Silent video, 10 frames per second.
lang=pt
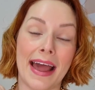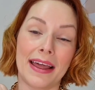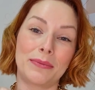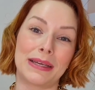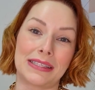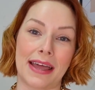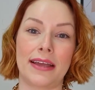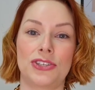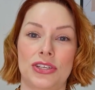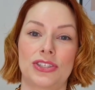Ela é uma
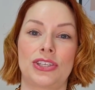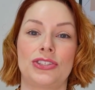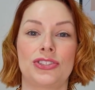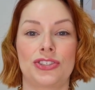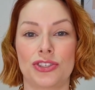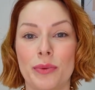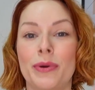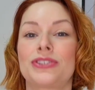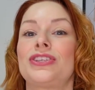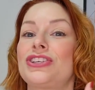estética, gente, a gente
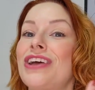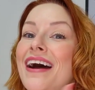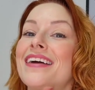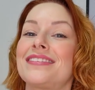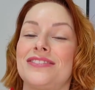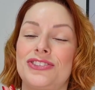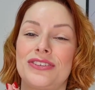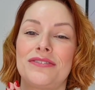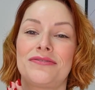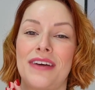não pode deixar
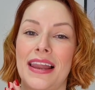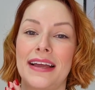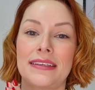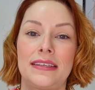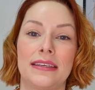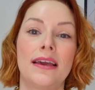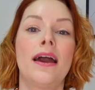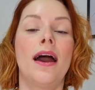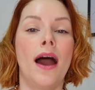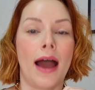de falar que
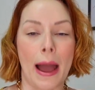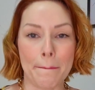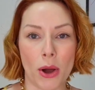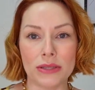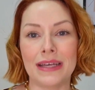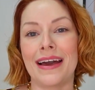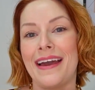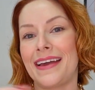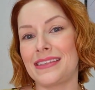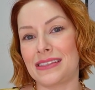a moda
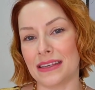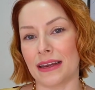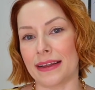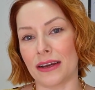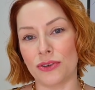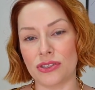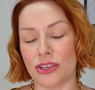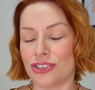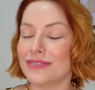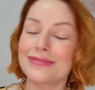é cíclica, ou
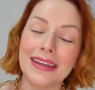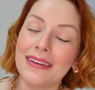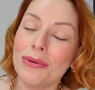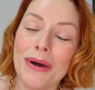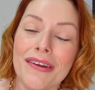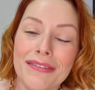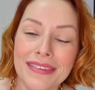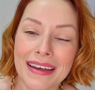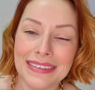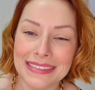seja, não tem nenhuma
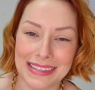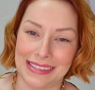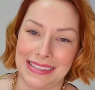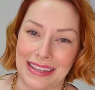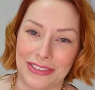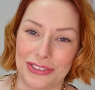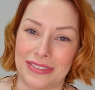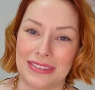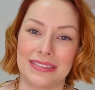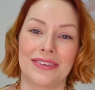novidade nessa
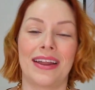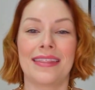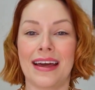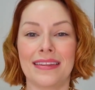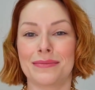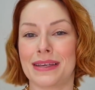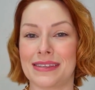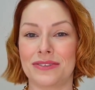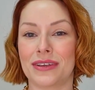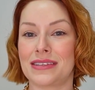estética, entendeu? Ela nada
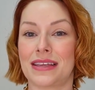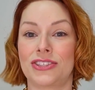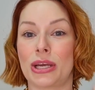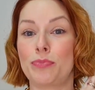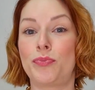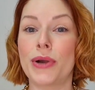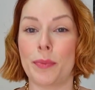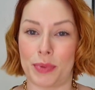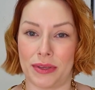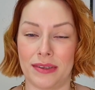mais é do que a estética
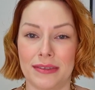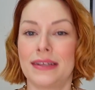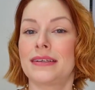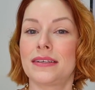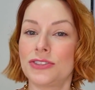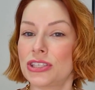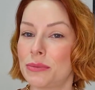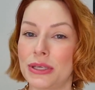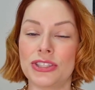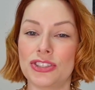preppy,
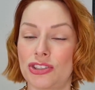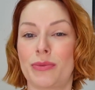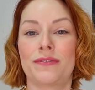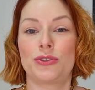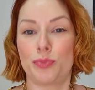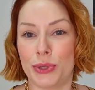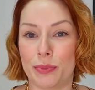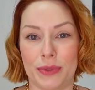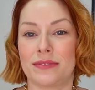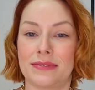Antigamente a gente chamava de
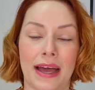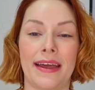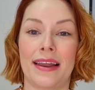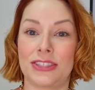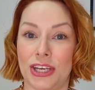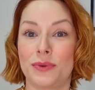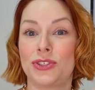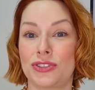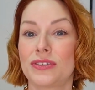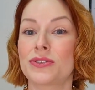Preppy, tá? Ela já é um
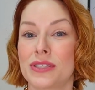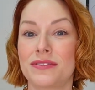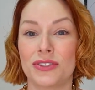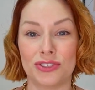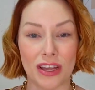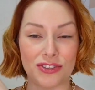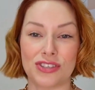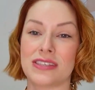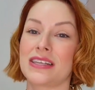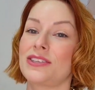estilo, inclusive, que eu já
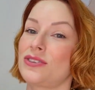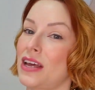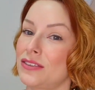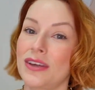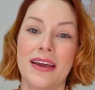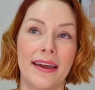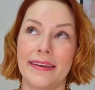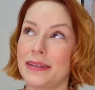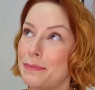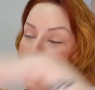tinha selecionado
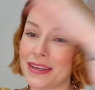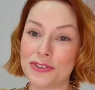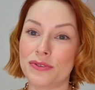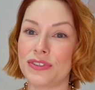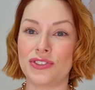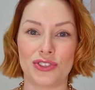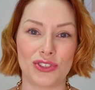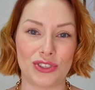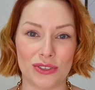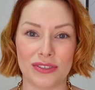entre mais de 20
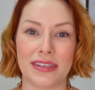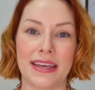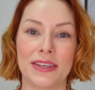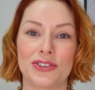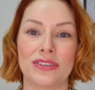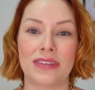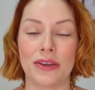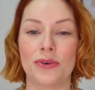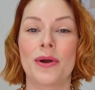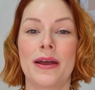estilos aí que eu já
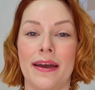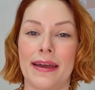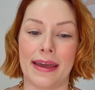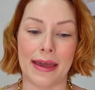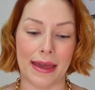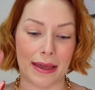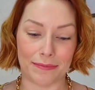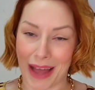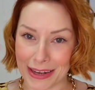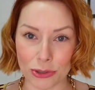tenho
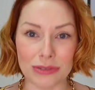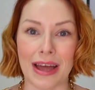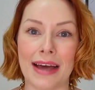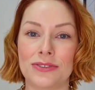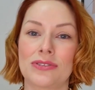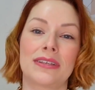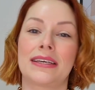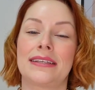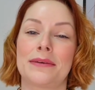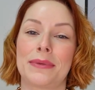é, anotados
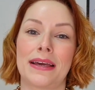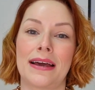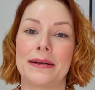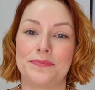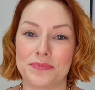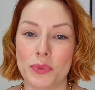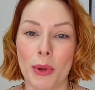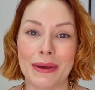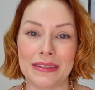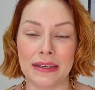aí na minha, no
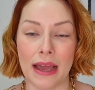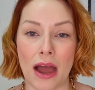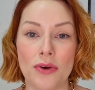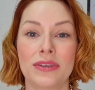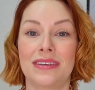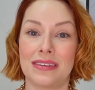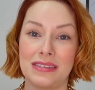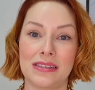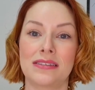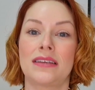meu material, que
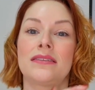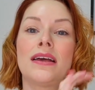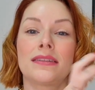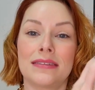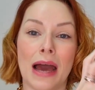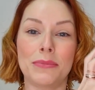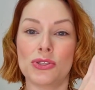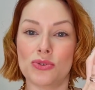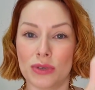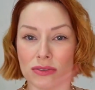existem da
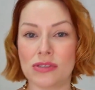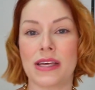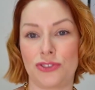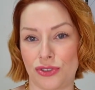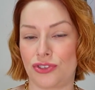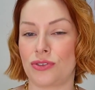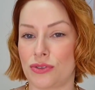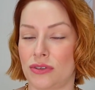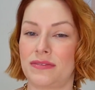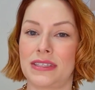mistura dos sete
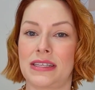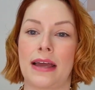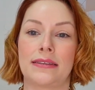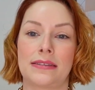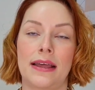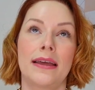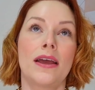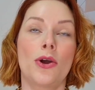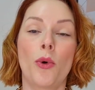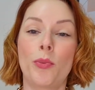estilos universais, né?